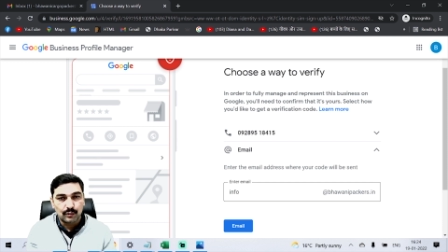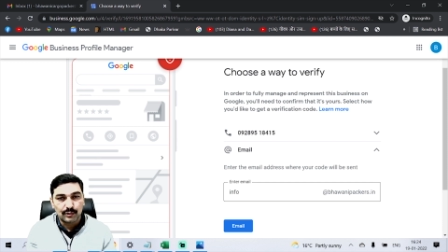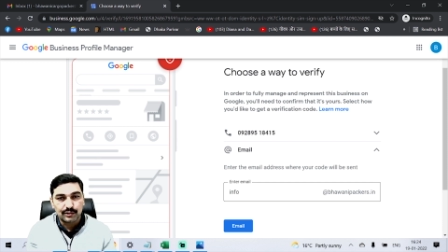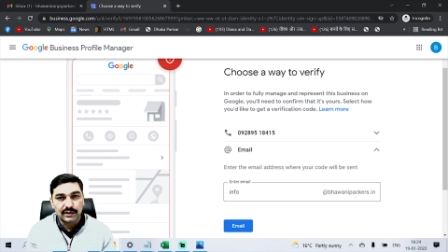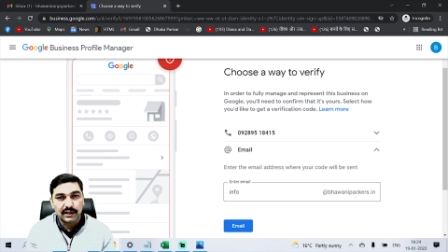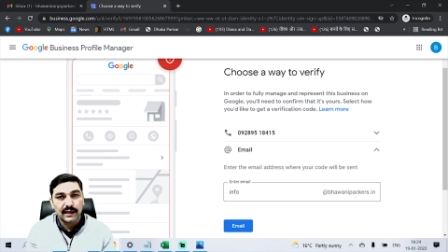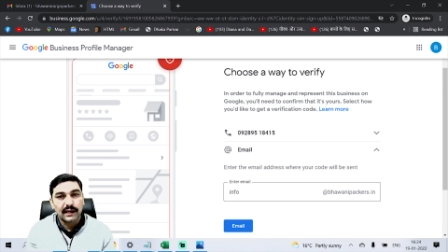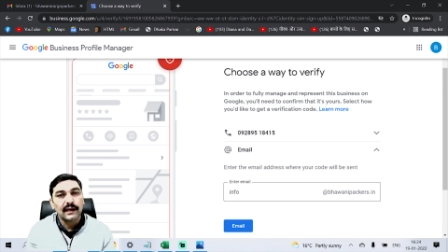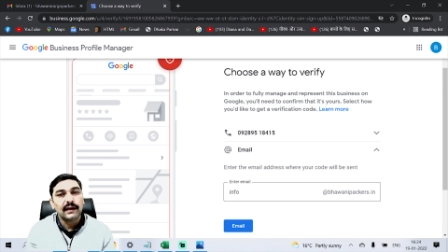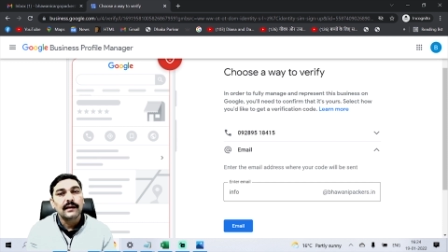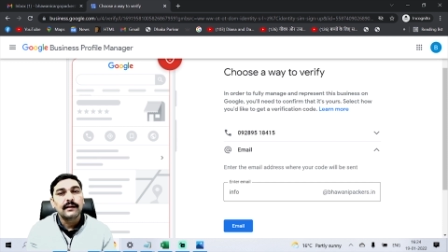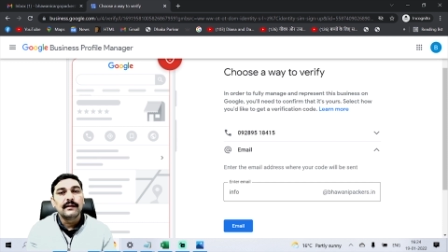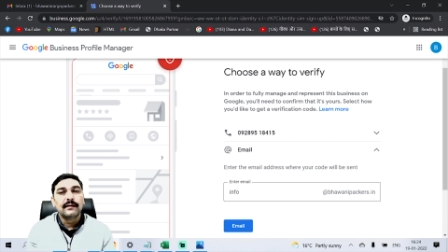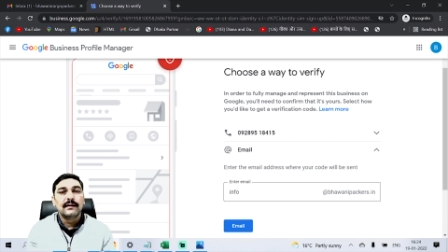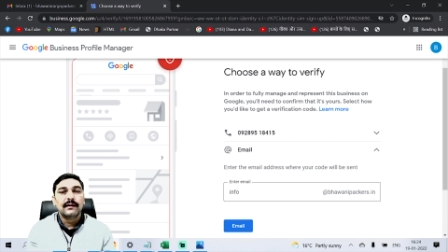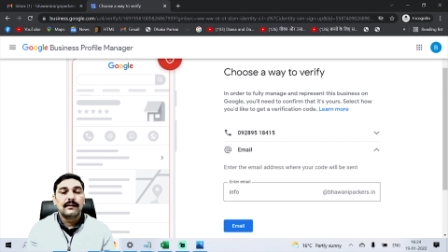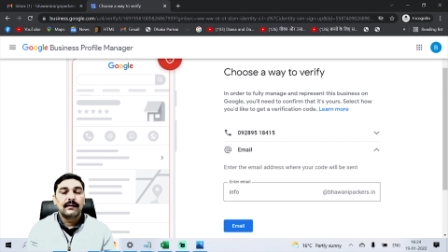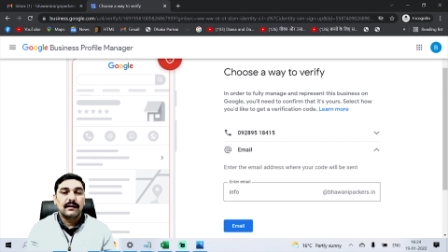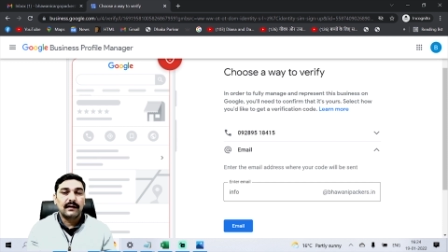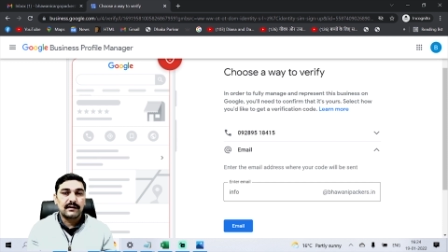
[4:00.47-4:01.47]
हो जाए
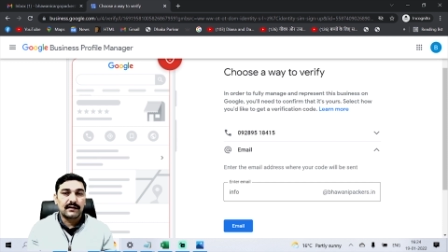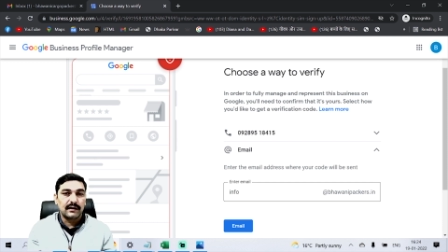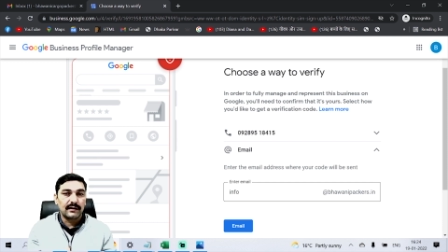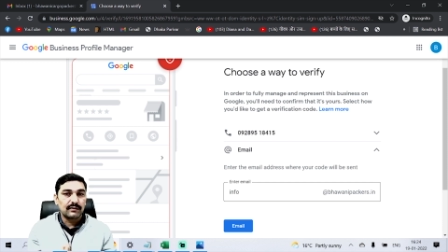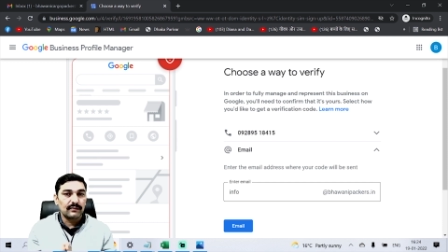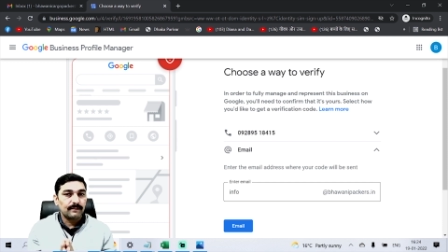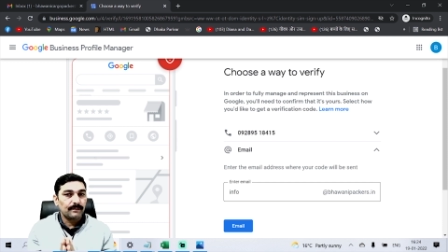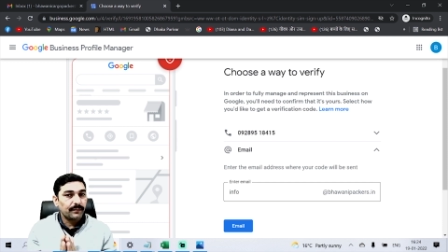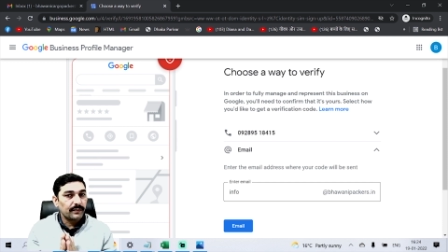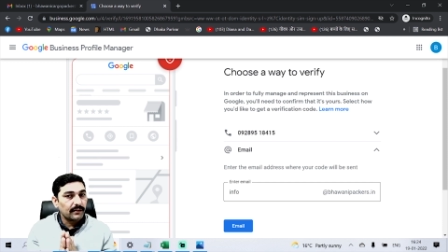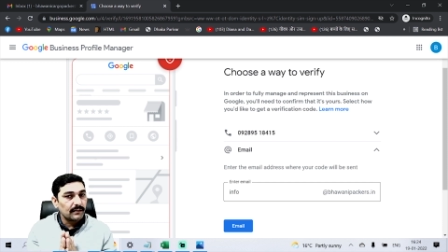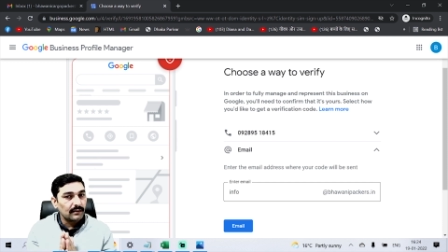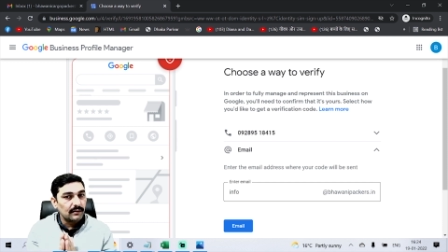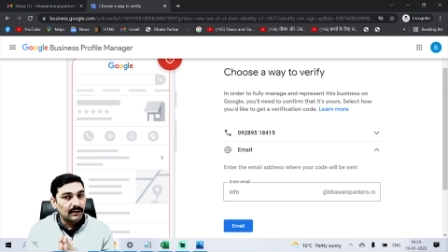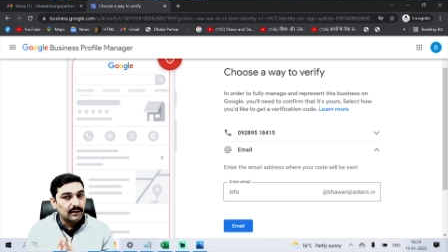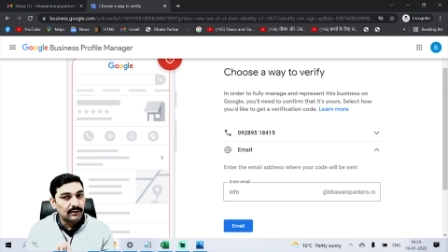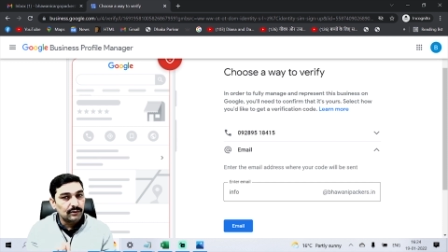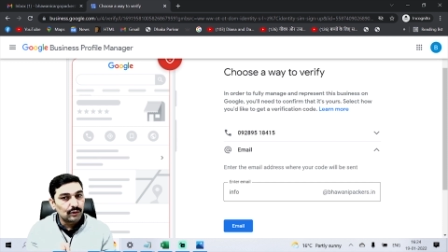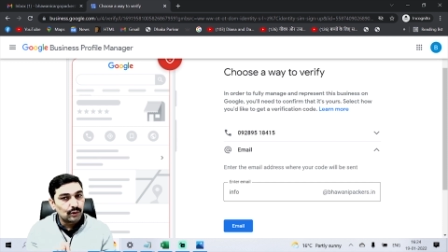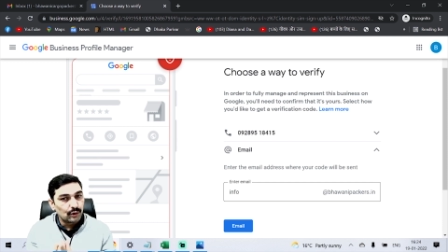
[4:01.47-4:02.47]
अगर
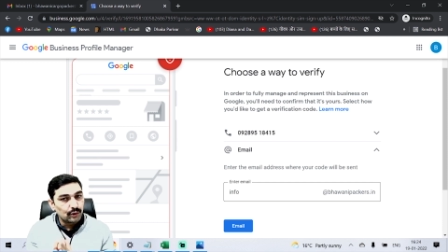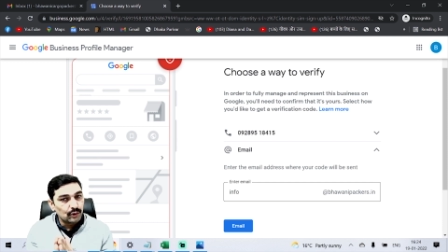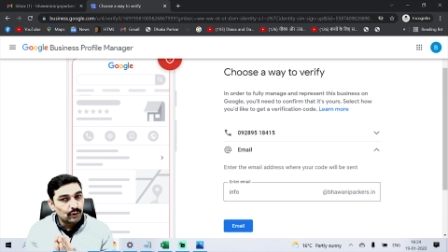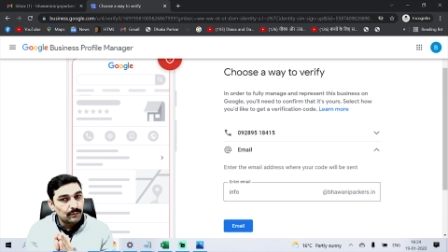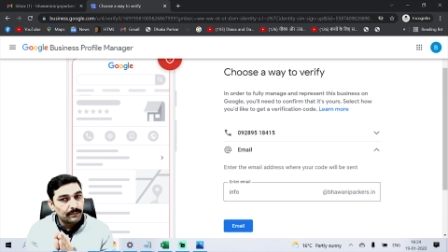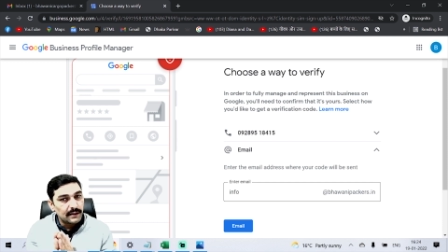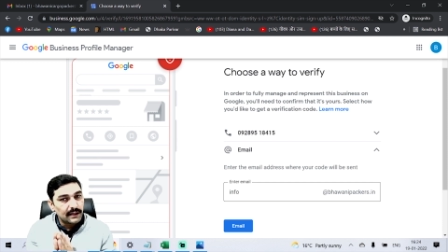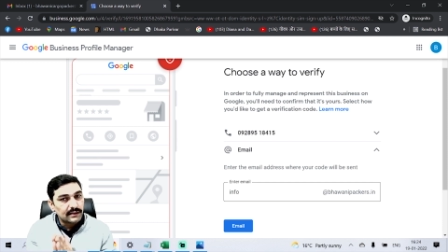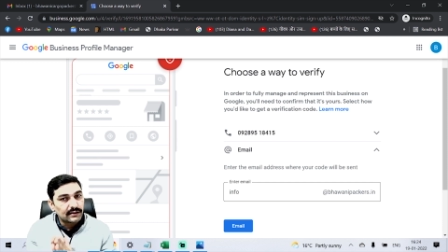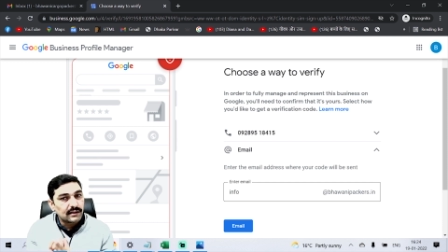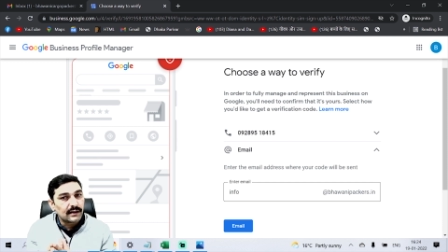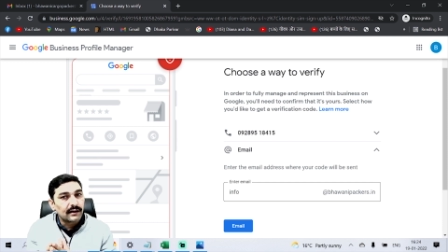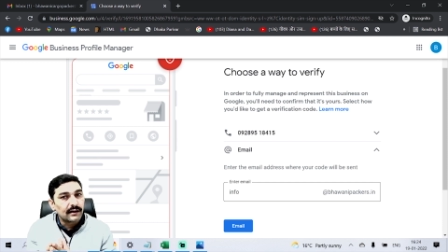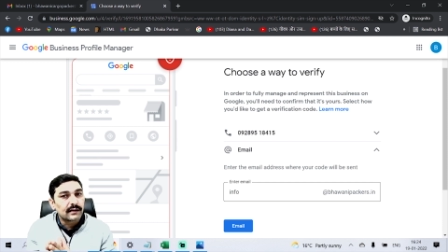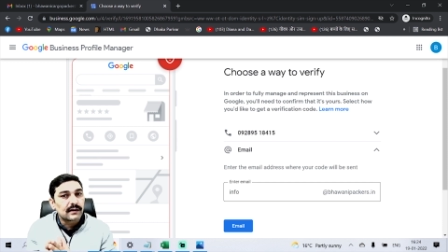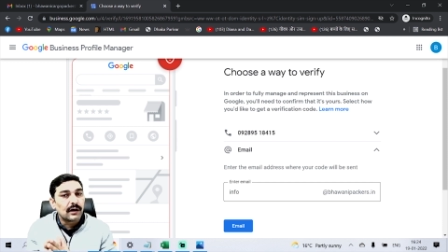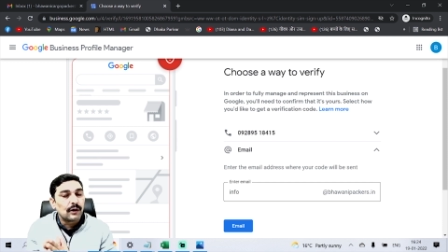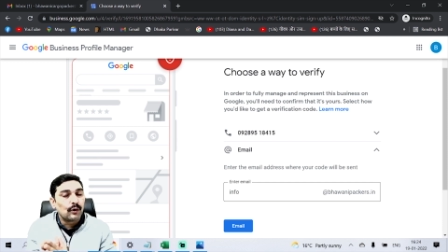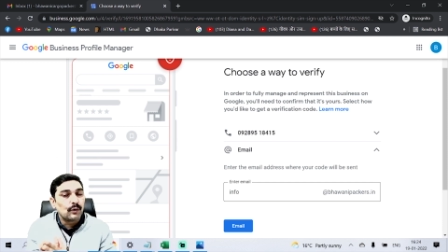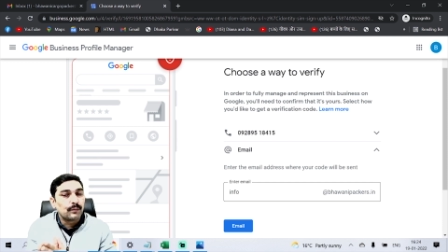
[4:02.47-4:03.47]
इन दोनों
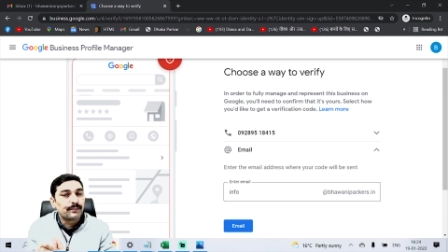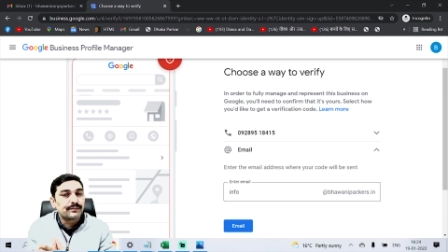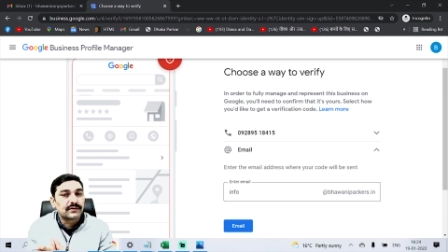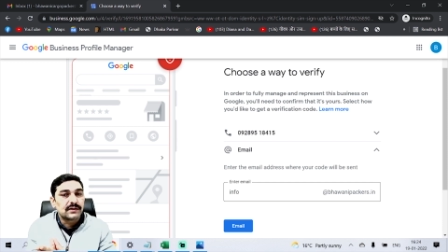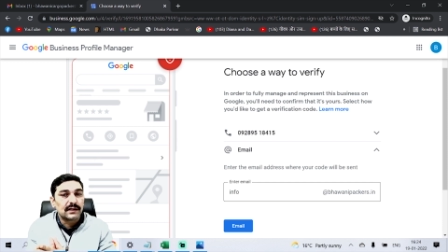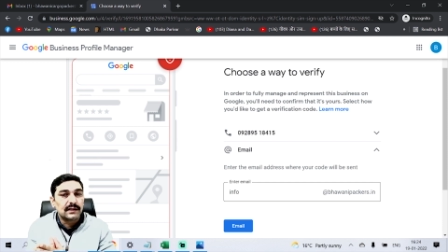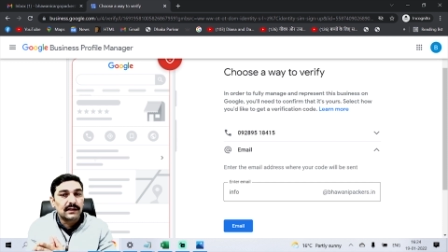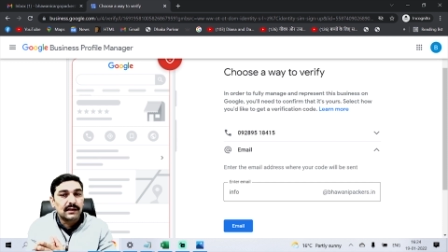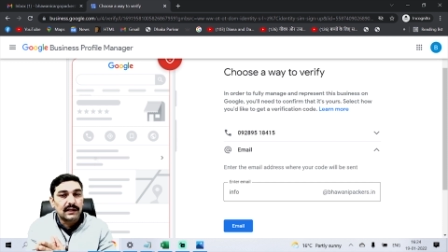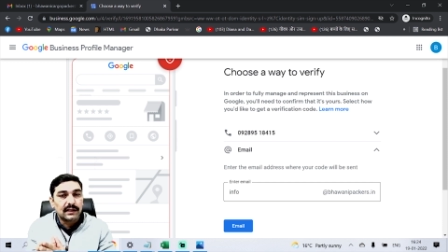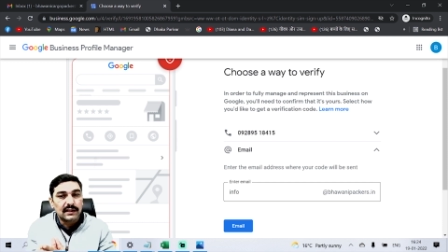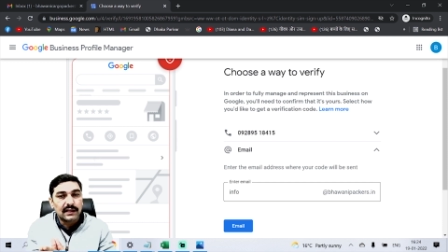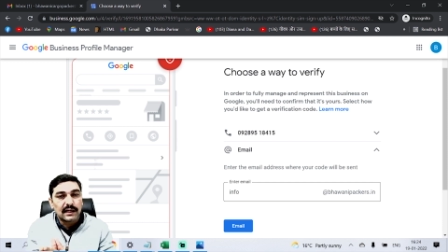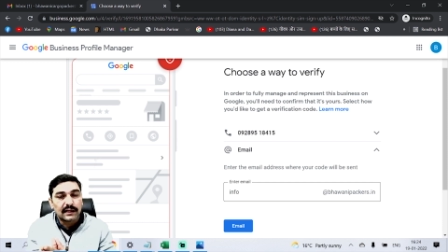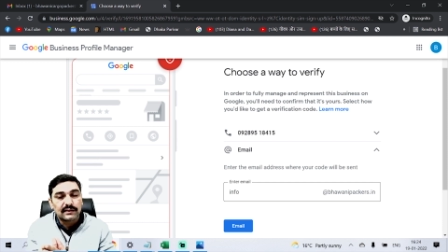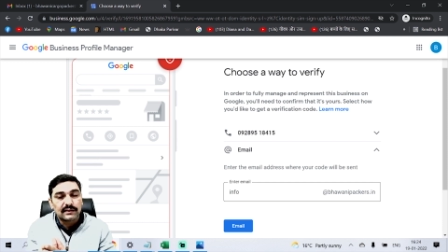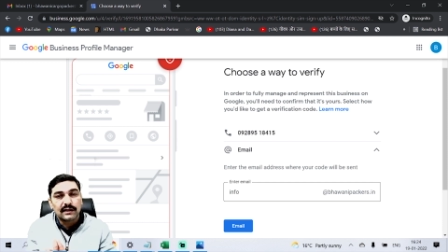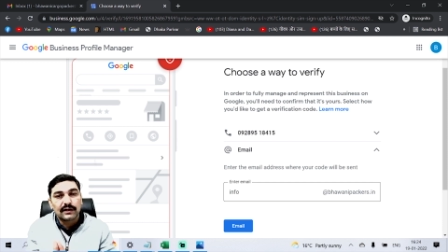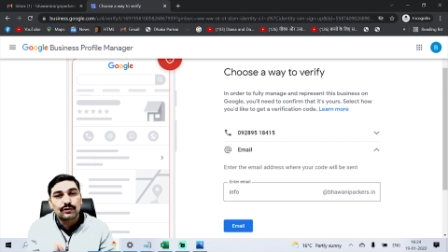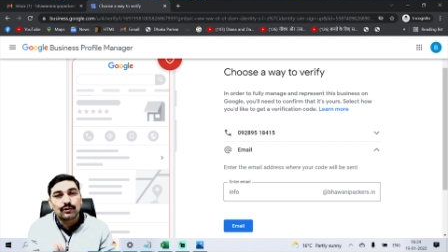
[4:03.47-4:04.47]
मेथड का ऑप्शन नहीं
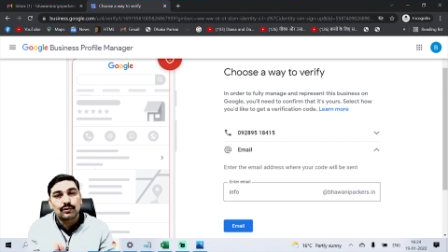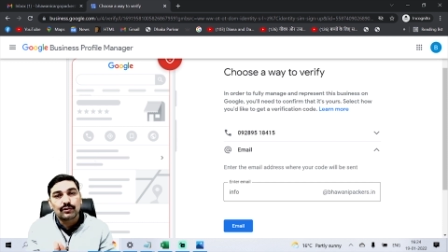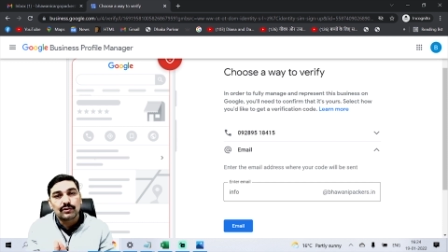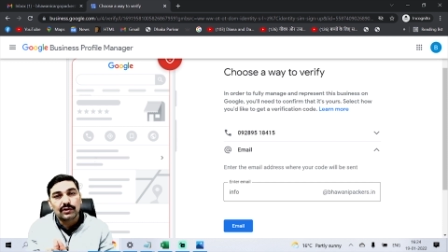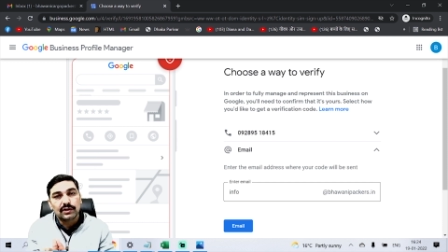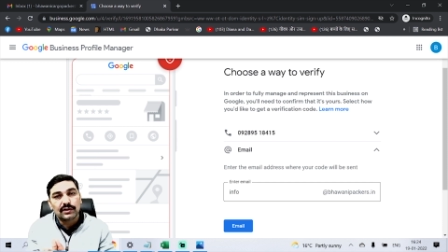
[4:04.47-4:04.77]
आता तो